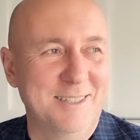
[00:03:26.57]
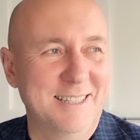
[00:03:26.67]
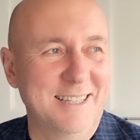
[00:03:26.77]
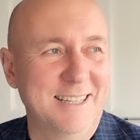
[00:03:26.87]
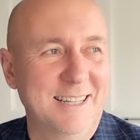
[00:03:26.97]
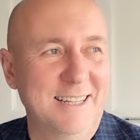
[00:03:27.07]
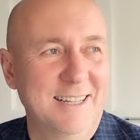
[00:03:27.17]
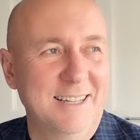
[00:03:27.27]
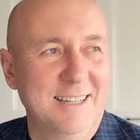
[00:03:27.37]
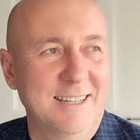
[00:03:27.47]
что это,
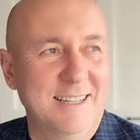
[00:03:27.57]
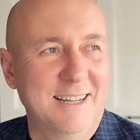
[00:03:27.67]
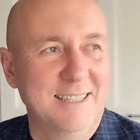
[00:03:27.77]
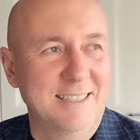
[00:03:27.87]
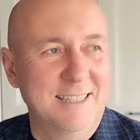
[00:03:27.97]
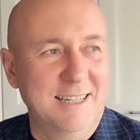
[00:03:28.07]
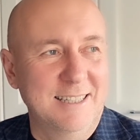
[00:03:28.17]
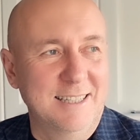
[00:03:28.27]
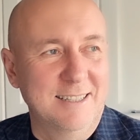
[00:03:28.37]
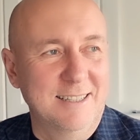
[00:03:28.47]
как ни
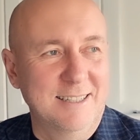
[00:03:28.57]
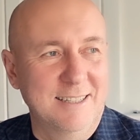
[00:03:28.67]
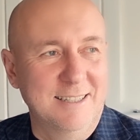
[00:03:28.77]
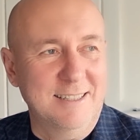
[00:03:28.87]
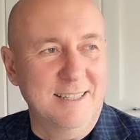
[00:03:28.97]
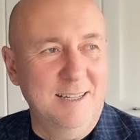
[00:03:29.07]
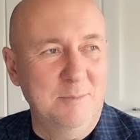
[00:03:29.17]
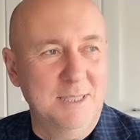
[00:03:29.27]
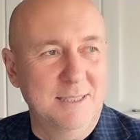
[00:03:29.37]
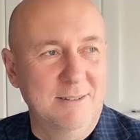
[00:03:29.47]
странно,
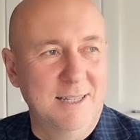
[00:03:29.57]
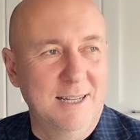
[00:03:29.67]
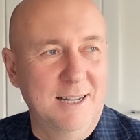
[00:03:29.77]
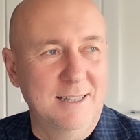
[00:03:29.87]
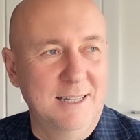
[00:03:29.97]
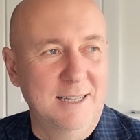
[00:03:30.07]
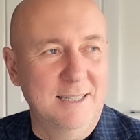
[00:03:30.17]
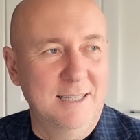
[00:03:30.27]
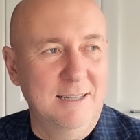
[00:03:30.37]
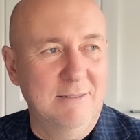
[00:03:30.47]
слабость твоя, она
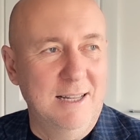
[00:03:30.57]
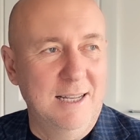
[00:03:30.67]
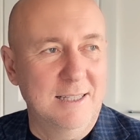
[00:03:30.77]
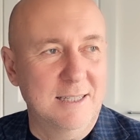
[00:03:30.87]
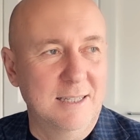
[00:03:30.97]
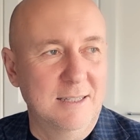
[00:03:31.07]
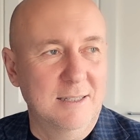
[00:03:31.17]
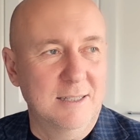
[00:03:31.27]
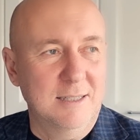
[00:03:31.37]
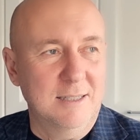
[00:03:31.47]
это является
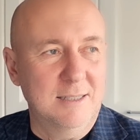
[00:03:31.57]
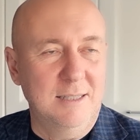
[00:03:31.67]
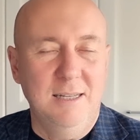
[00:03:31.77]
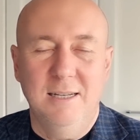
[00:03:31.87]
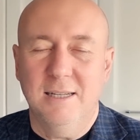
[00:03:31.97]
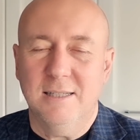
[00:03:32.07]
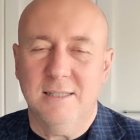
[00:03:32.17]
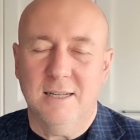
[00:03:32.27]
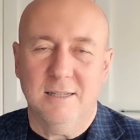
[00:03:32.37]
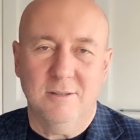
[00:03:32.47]
сильной
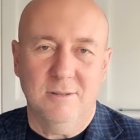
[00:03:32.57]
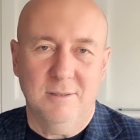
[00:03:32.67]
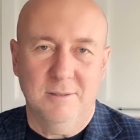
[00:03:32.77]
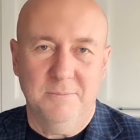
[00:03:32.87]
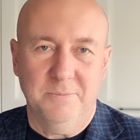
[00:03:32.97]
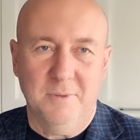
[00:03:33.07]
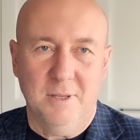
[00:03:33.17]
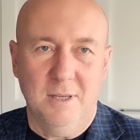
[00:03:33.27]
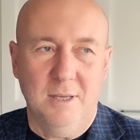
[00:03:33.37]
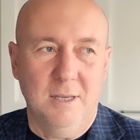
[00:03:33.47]
стороной.
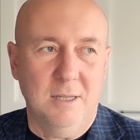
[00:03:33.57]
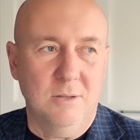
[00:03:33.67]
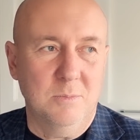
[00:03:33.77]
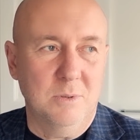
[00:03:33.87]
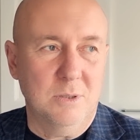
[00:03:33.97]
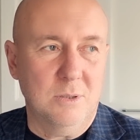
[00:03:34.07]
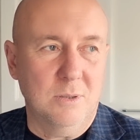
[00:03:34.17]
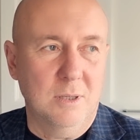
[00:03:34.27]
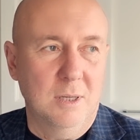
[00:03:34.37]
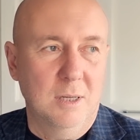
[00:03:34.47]
И я думаю,
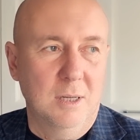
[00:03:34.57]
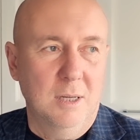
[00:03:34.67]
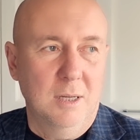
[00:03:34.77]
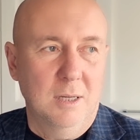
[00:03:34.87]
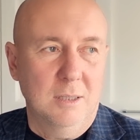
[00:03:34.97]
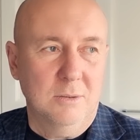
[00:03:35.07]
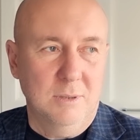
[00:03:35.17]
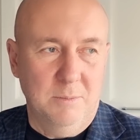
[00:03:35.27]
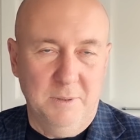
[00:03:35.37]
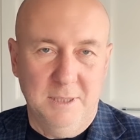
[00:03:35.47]
что,
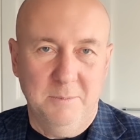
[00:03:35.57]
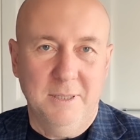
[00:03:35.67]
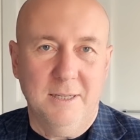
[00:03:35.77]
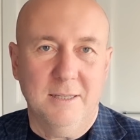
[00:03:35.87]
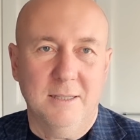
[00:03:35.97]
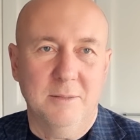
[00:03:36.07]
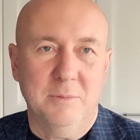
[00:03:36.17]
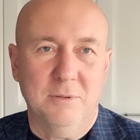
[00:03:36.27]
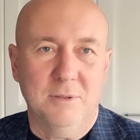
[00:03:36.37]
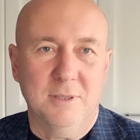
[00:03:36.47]
судя по себе, когда ты
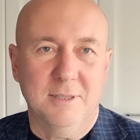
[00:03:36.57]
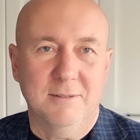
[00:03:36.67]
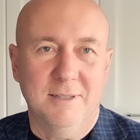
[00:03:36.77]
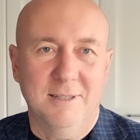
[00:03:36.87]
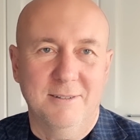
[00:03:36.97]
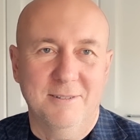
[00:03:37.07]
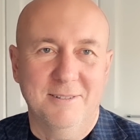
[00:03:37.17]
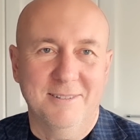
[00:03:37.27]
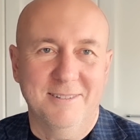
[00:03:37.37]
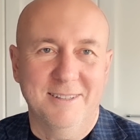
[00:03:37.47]
мне тоже говорила
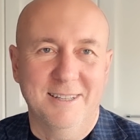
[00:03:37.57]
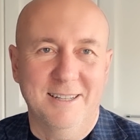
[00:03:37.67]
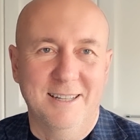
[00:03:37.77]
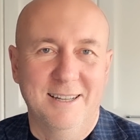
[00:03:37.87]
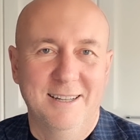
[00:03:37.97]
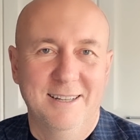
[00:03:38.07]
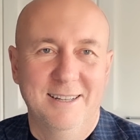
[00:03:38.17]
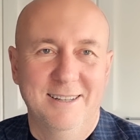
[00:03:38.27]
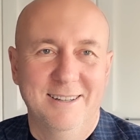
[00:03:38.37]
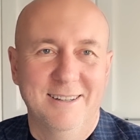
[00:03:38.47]
э, иногда
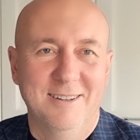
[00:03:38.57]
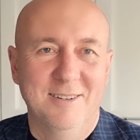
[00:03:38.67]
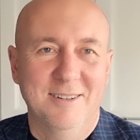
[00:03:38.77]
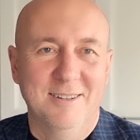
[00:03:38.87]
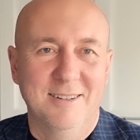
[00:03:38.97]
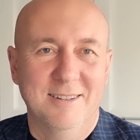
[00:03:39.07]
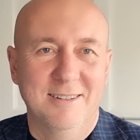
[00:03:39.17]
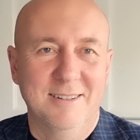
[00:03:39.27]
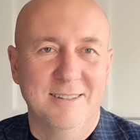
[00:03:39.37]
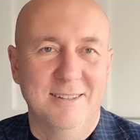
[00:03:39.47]
э,